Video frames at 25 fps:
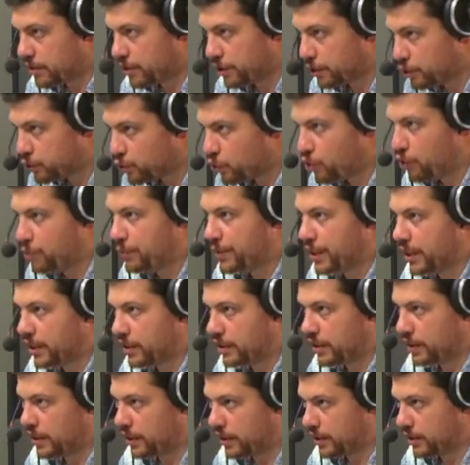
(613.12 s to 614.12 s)
силком
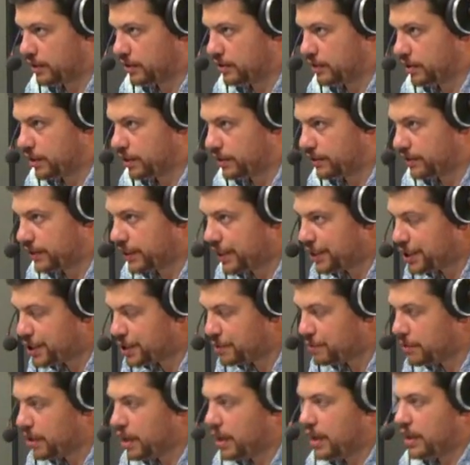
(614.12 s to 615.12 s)
некоторых кандидатов
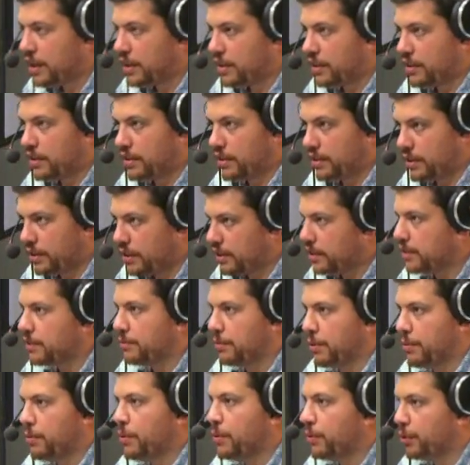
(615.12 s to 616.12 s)
тащим, и, и
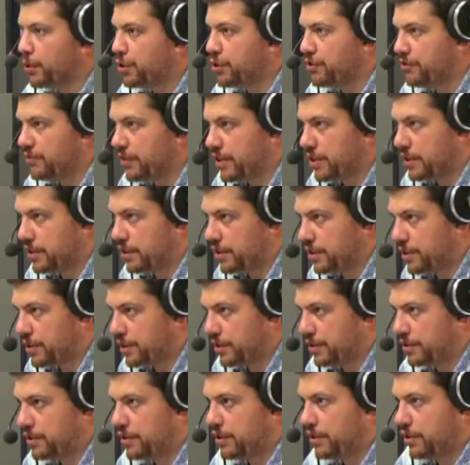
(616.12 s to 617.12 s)
это, по-моему, очень важно.
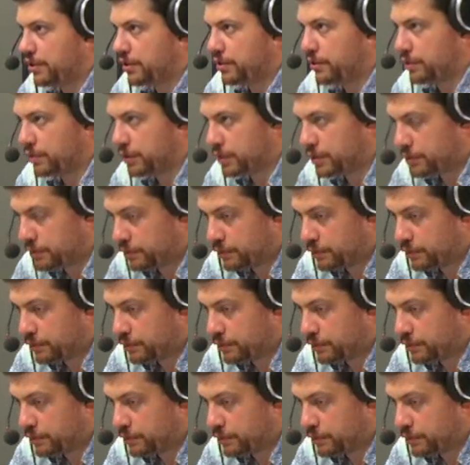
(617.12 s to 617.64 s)
Именем закона